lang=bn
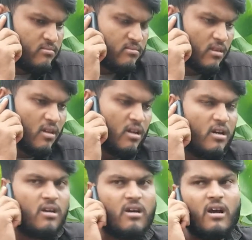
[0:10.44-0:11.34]
আচ্ছা মা
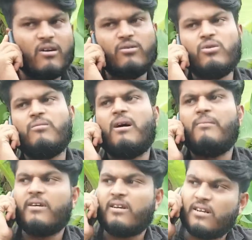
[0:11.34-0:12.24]
আমি দেখি
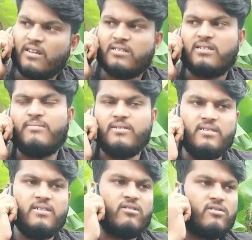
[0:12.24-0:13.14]

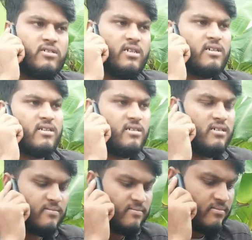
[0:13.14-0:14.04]
আমি বিকালের
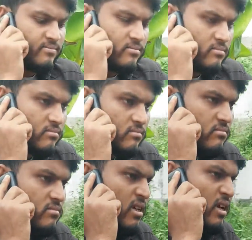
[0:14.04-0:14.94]
দিকে ফোন দেব টাকা
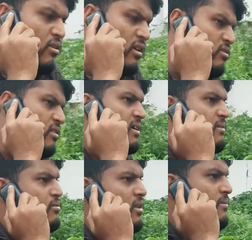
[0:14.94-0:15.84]
পাঠানোর চেষ্টা করব